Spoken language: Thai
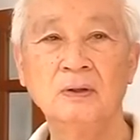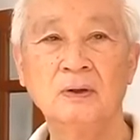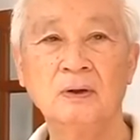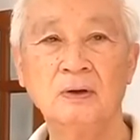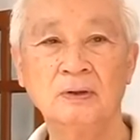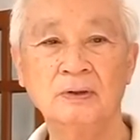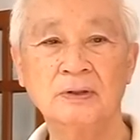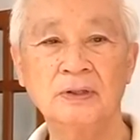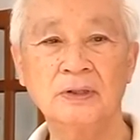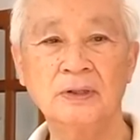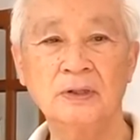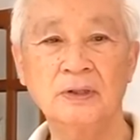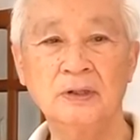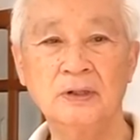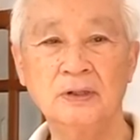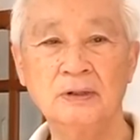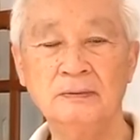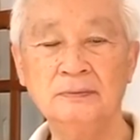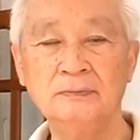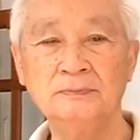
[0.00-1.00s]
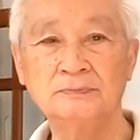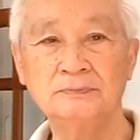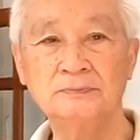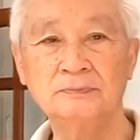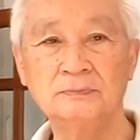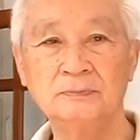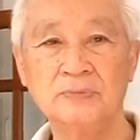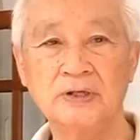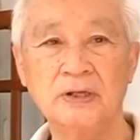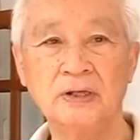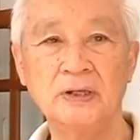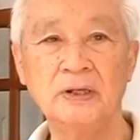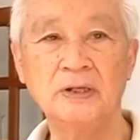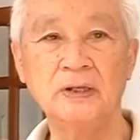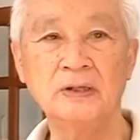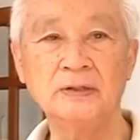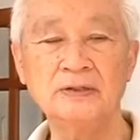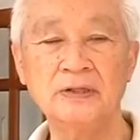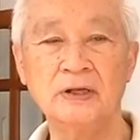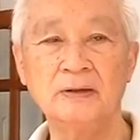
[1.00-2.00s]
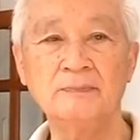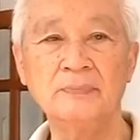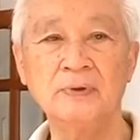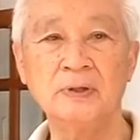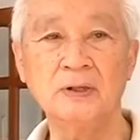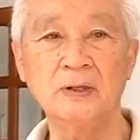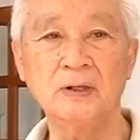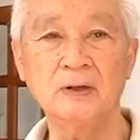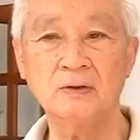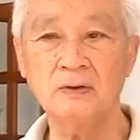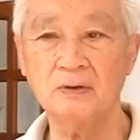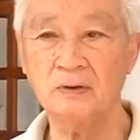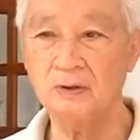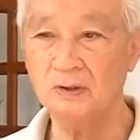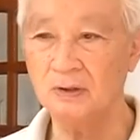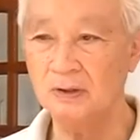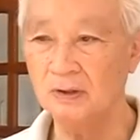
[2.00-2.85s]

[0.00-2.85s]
ห้องที่มีเสียงปืนแล้วก็